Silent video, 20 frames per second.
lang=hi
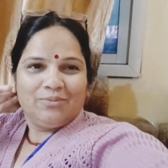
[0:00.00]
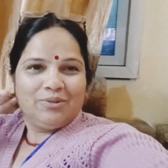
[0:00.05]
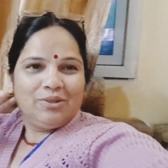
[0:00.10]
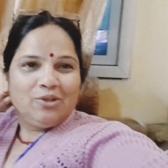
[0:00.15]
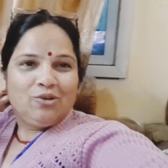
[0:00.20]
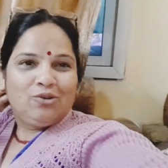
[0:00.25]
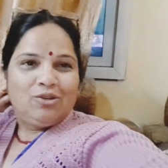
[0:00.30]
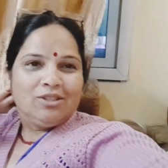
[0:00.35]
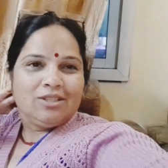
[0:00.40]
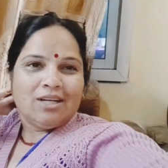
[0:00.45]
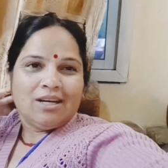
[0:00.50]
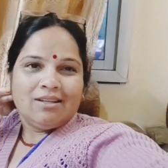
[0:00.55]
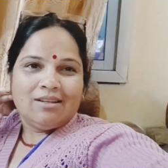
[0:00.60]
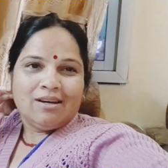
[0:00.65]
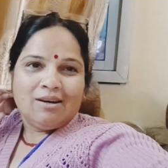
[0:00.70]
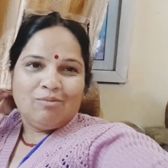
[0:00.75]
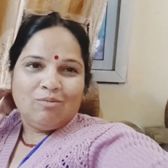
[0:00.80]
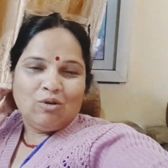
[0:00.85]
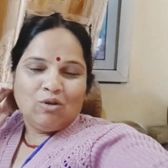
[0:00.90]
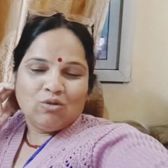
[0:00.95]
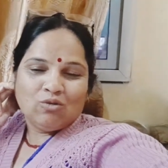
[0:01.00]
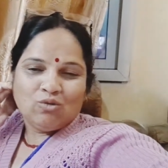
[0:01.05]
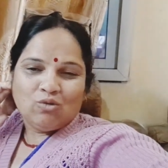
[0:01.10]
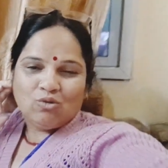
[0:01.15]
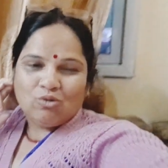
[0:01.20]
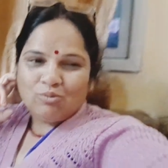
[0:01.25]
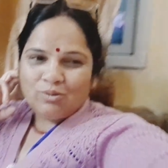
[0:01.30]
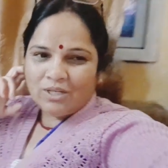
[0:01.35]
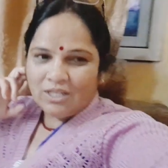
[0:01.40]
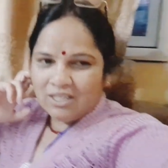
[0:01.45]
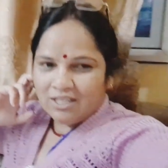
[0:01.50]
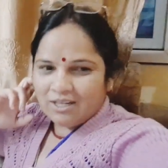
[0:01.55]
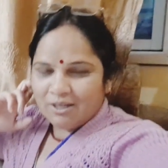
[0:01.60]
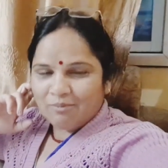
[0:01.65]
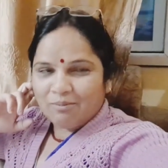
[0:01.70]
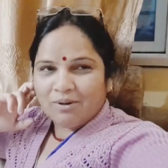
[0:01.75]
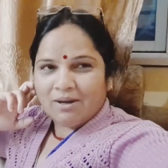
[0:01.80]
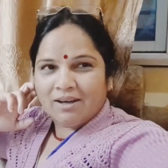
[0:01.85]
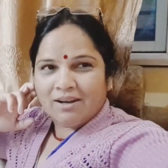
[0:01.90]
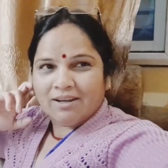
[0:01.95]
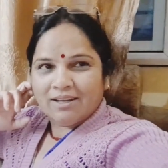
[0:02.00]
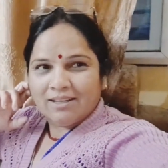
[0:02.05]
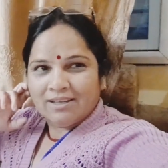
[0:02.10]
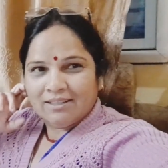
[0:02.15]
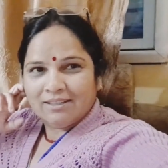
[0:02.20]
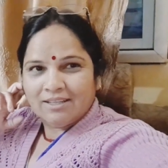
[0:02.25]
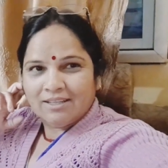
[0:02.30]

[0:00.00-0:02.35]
क्योंकि ज़्यादा हम लोग सूट भी नहीं कर पा रहे हैं